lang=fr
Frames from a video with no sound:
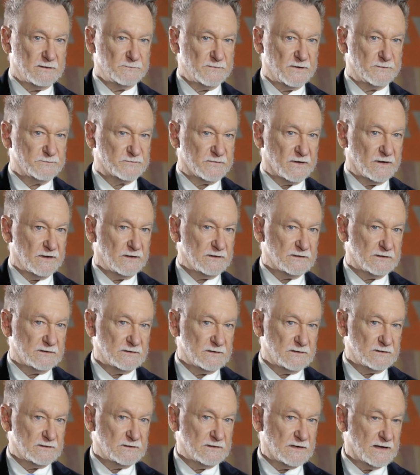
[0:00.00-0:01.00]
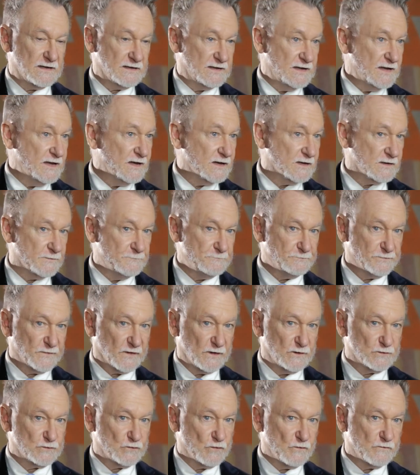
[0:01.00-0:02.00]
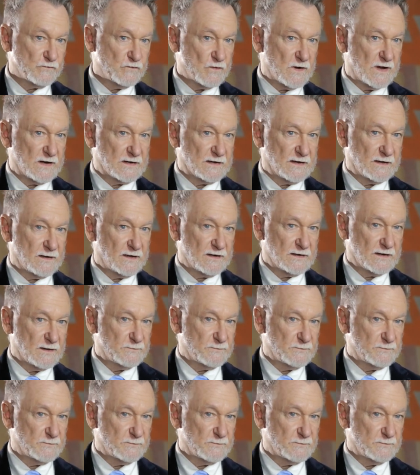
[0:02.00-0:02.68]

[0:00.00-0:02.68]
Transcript: En même temps, la, guerre, quand on voit la,